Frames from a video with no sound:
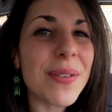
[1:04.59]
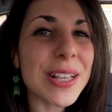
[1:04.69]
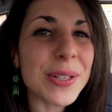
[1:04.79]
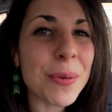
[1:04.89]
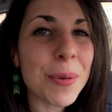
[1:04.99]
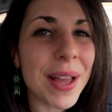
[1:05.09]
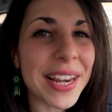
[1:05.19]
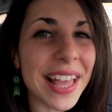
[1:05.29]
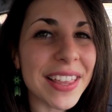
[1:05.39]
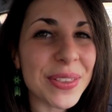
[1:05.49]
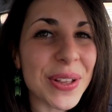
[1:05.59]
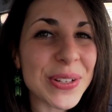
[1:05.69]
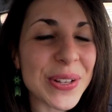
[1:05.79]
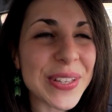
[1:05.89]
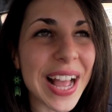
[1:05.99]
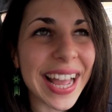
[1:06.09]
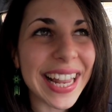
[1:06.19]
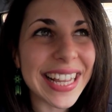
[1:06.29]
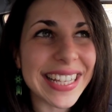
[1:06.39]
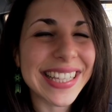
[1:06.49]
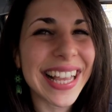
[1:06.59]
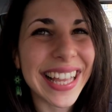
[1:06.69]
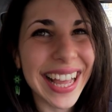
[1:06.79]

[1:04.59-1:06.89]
hablas como María de todos los ángeles.